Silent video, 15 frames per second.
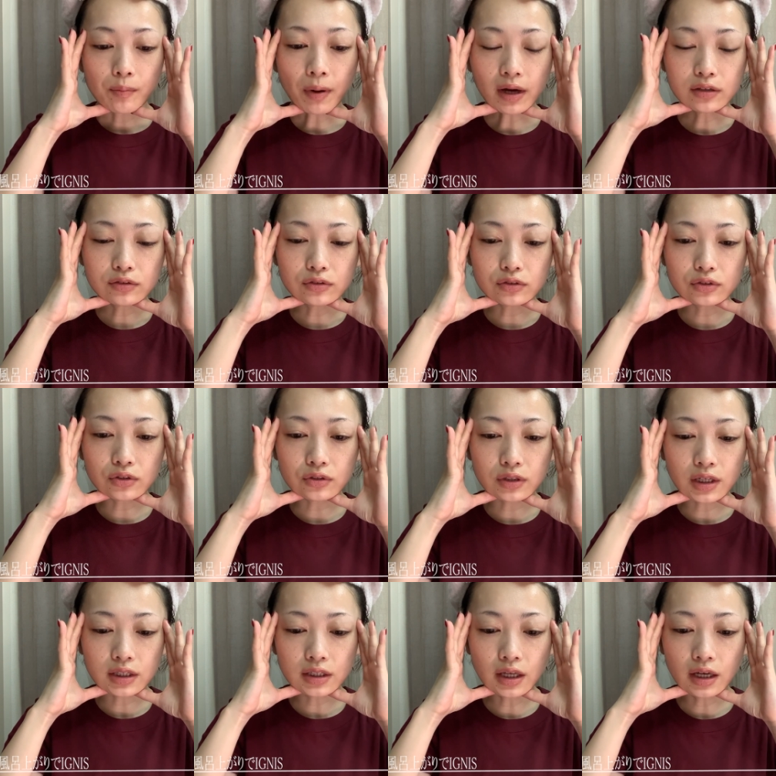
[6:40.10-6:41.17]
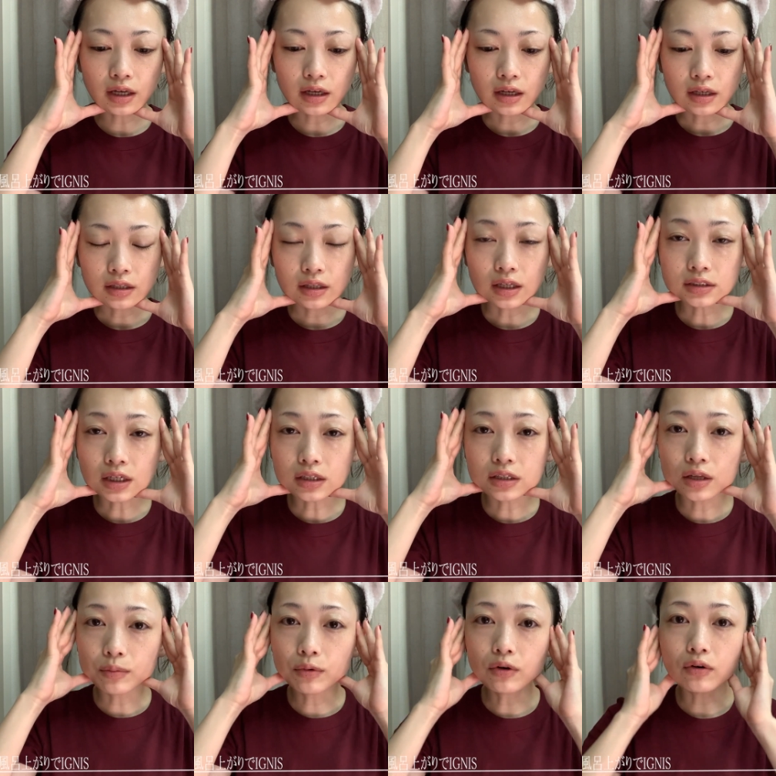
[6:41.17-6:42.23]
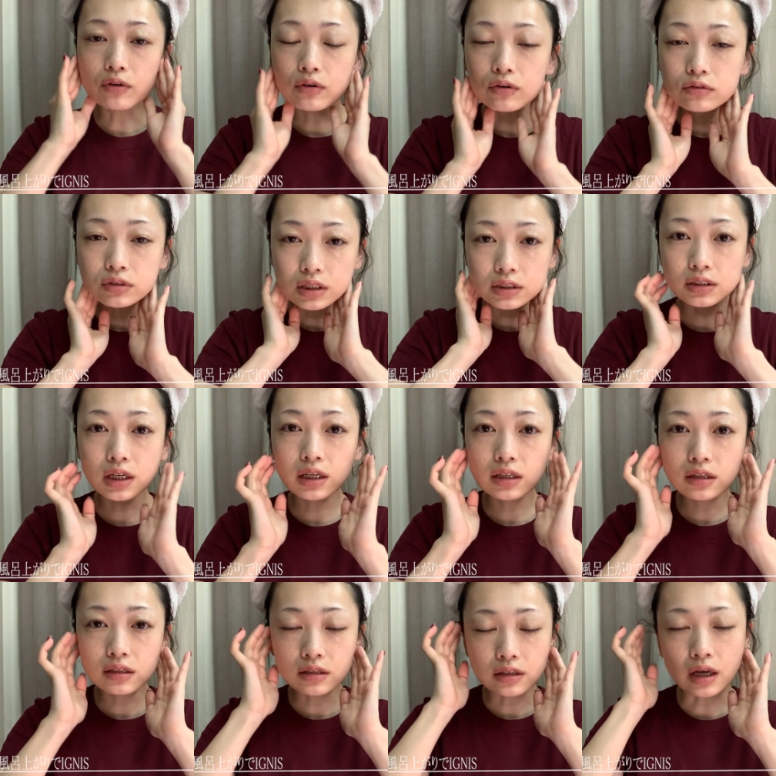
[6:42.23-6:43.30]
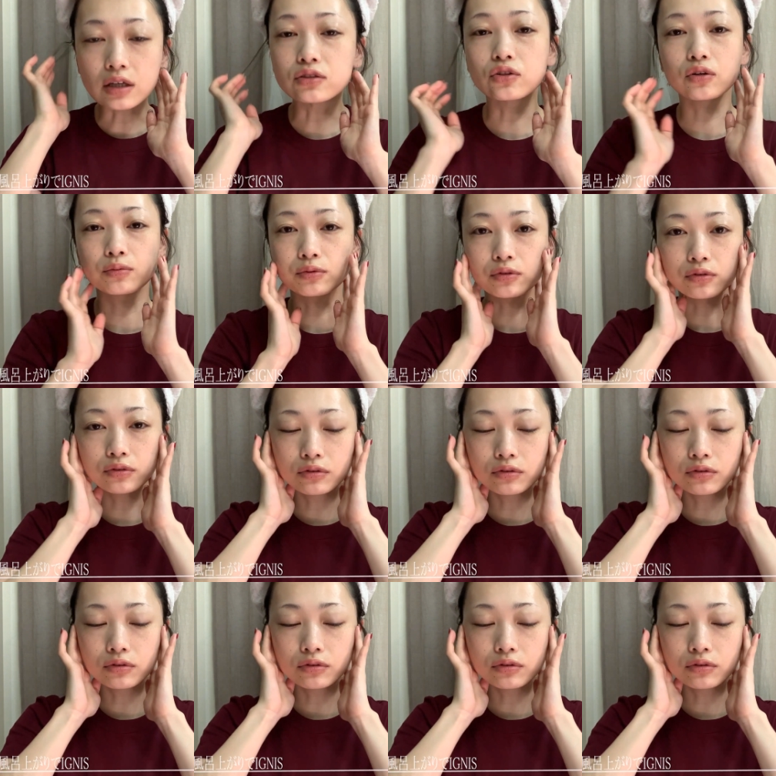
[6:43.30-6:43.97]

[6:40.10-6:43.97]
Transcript: パックの状態で寝ちゃっても全然大丈夫